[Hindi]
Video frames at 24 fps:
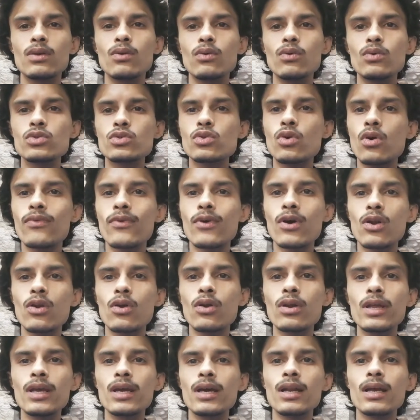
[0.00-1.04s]
उसको फॉलो
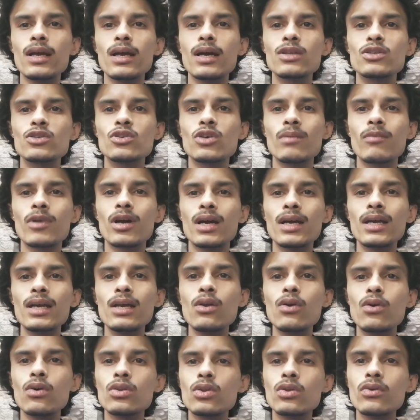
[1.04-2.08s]
नहीं करेगा जो हम कई
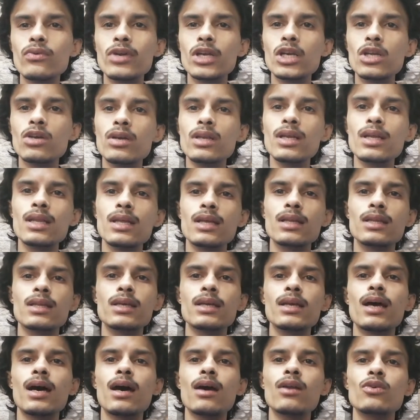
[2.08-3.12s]
लोग तो वीडियो ही नहीं देखते
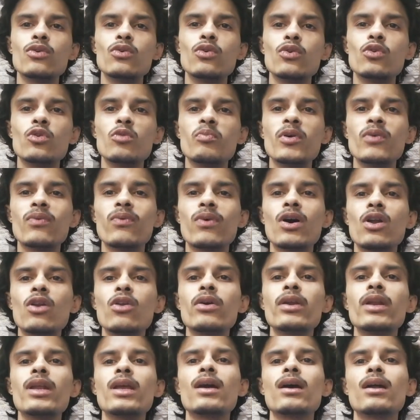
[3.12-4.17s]
यार यूट्यूब पे फॉलो
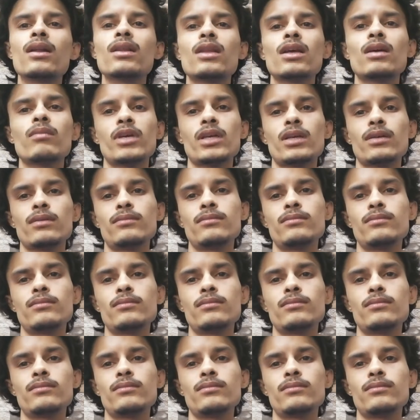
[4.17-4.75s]
ही नहीं करते हमें